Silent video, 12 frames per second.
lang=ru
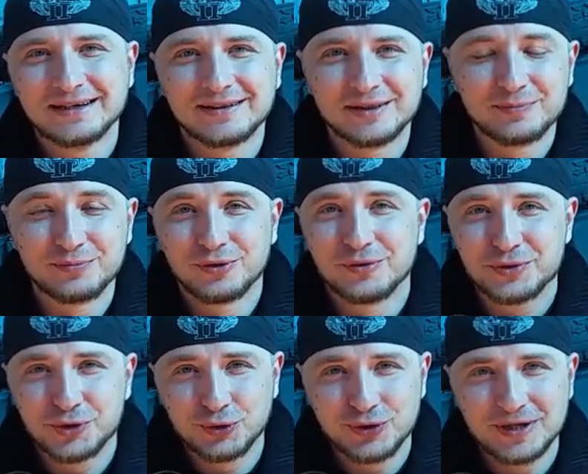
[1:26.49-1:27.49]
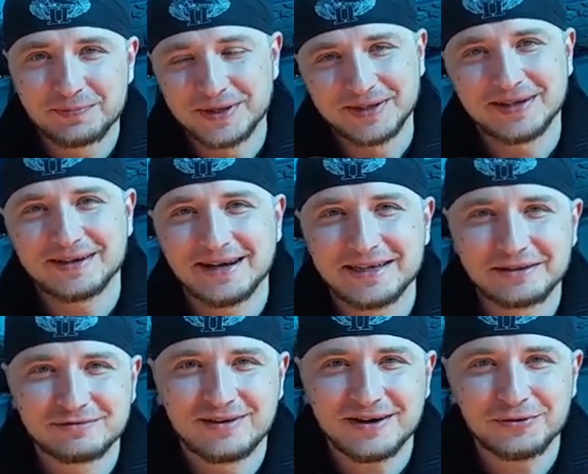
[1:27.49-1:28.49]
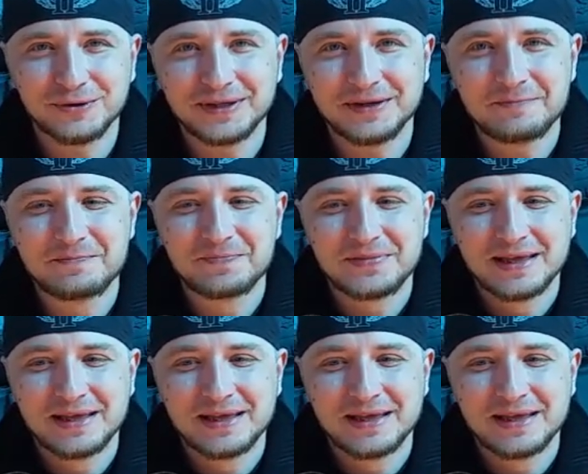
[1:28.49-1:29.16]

лбом чуть не протаранил ворота –